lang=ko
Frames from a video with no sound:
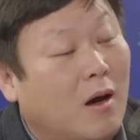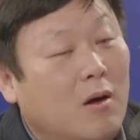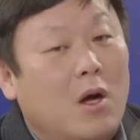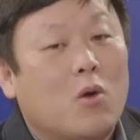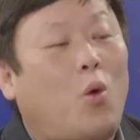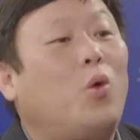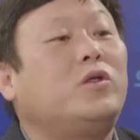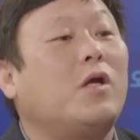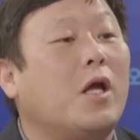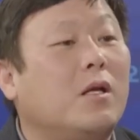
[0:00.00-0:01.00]
음.
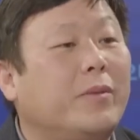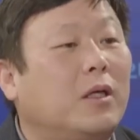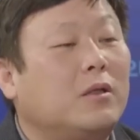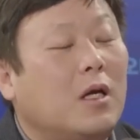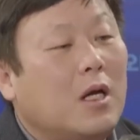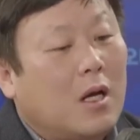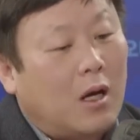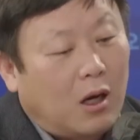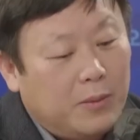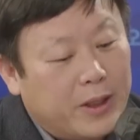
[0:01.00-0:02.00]
그것을 예를 들면
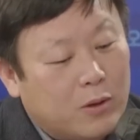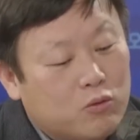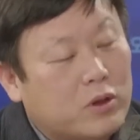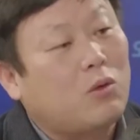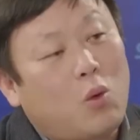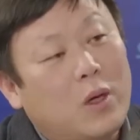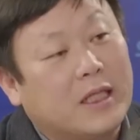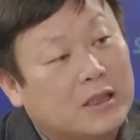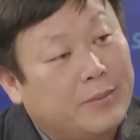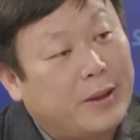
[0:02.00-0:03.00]
어, 이번에 국회
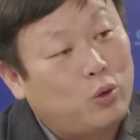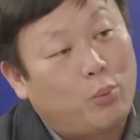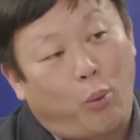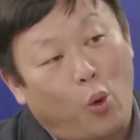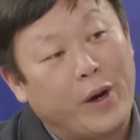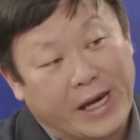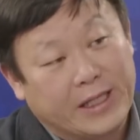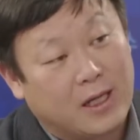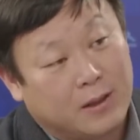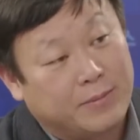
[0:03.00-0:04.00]
통과됐지만 좀
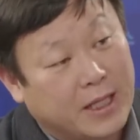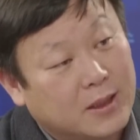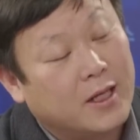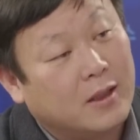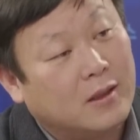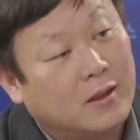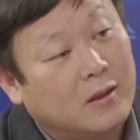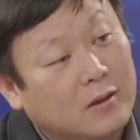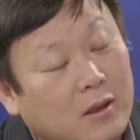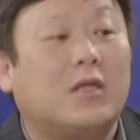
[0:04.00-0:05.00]
복원하겠다 그럼 내년에는
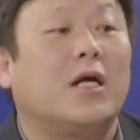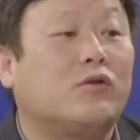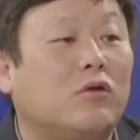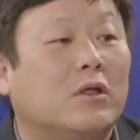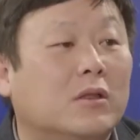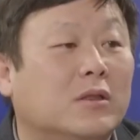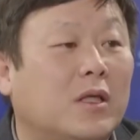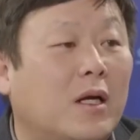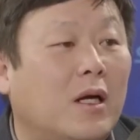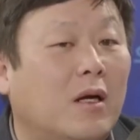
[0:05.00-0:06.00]
네. 이렇게 할 수도 있는
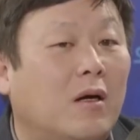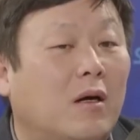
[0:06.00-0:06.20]
거잖아요.